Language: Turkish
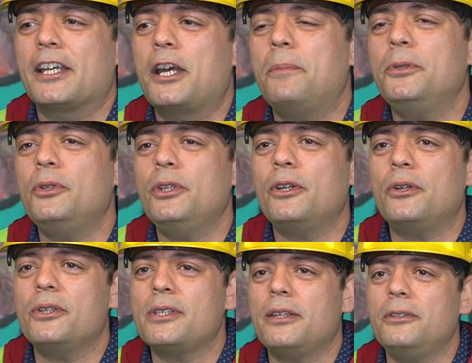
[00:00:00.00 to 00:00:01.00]
Kapının önüne
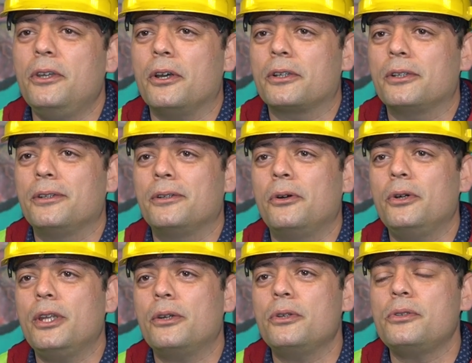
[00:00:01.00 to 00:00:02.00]
koysan yok.
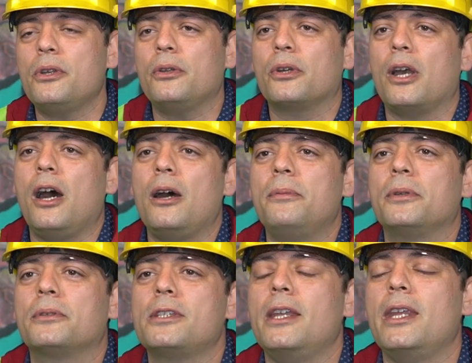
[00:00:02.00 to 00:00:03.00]
Oraya koysan yok.
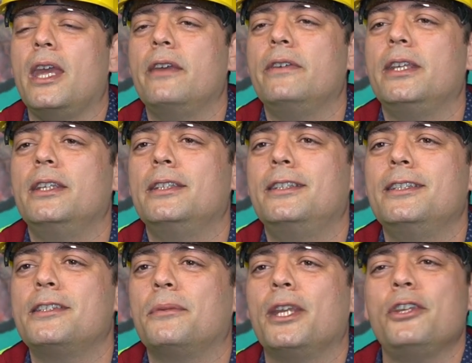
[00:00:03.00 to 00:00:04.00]
Abi sen eve girdiğin
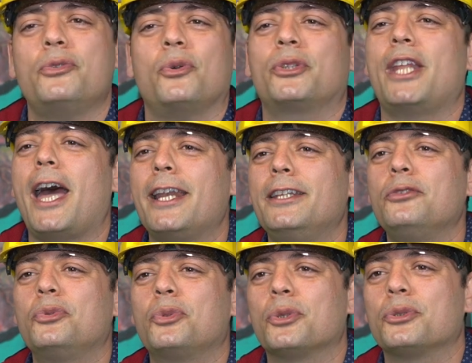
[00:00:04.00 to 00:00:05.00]
zaman en çok
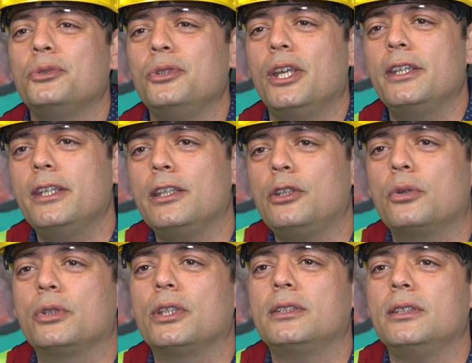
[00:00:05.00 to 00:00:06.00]
nerede duruyorsun?
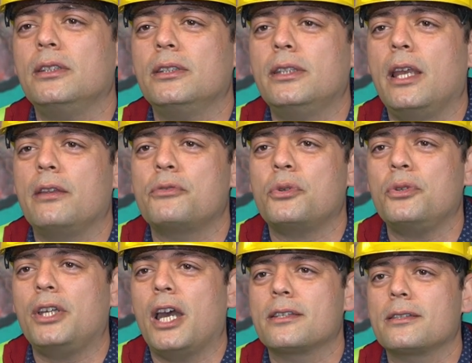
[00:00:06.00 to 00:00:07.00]
Yatak odası,
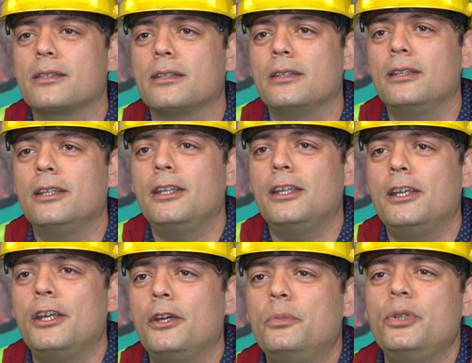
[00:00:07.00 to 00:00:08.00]
televizyonun karşısında.
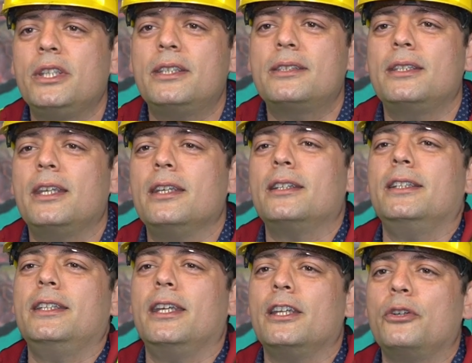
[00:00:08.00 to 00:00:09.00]
Bu ikisine
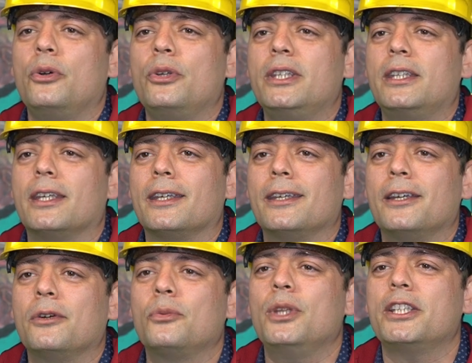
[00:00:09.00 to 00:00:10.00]
yakın yere koy ki
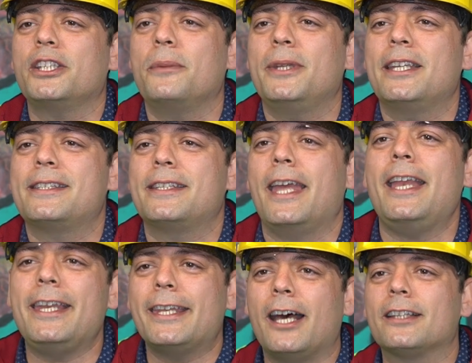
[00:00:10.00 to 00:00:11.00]
ulaşabilesin.
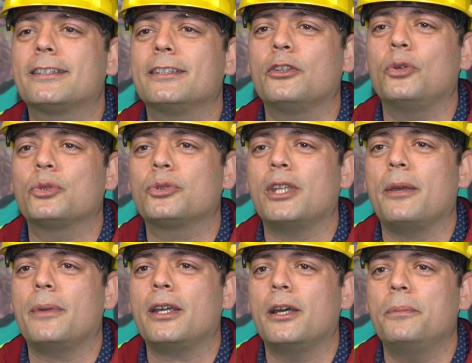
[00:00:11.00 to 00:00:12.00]
Elinin altında olsun
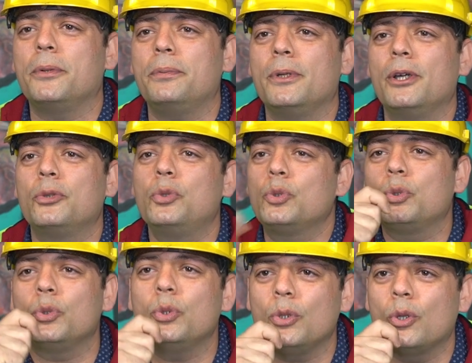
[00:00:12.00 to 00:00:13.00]
hemen kapıp
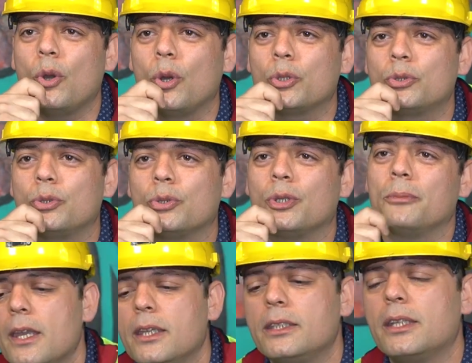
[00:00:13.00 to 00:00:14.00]
düdüğünü öttür.
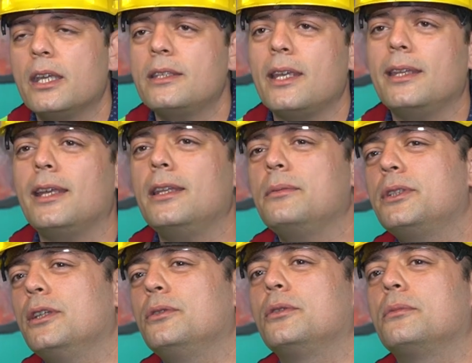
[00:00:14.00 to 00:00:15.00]
Şimdi geçenlerde bir
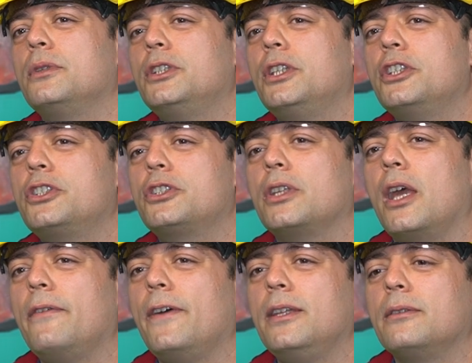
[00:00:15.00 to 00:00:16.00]
şey duydum. İşte
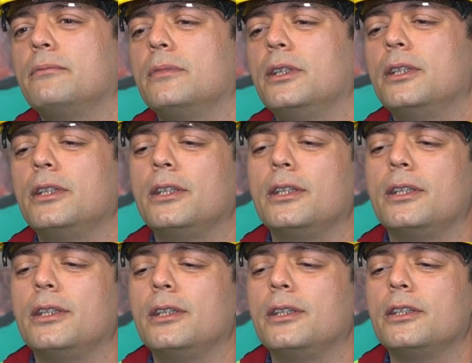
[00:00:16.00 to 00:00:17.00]
efendim
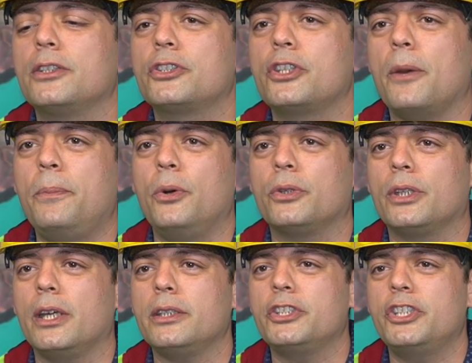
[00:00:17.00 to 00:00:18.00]
ee,
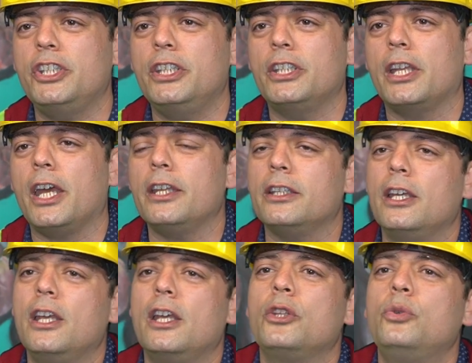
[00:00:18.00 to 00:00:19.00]
Japonlar, Çinler
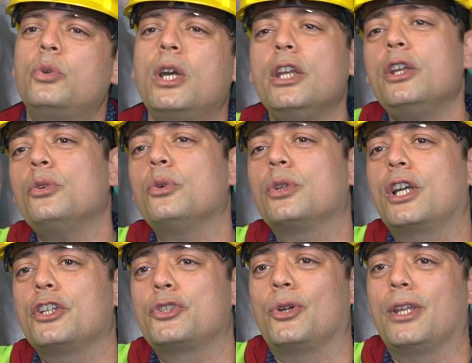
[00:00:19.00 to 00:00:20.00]
yukarıya doğru
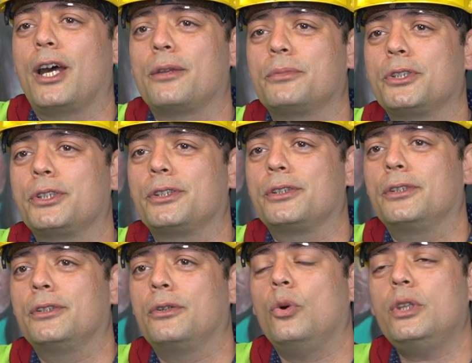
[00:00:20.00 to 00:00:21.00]
kaçıyorlarmış.
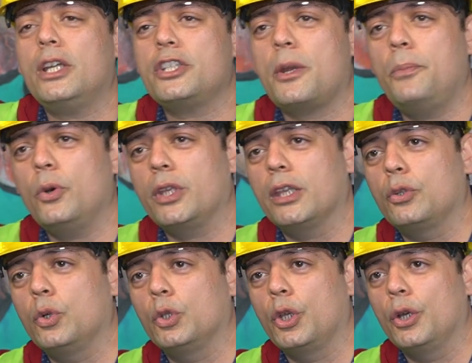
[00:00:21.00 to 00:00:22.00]
Onlar
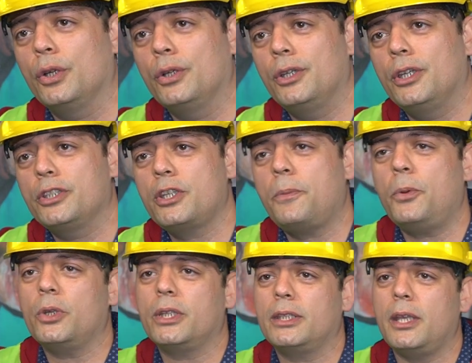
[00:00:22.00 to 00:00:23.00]
Japonya'da oluyor.
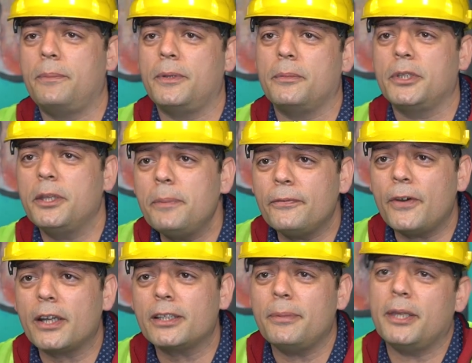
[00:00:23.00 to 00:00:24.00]
Japonya'daki deprem tipi
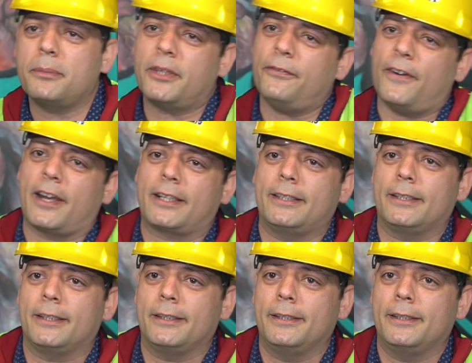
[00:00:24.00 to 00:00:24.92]
farklı, benimki farklı.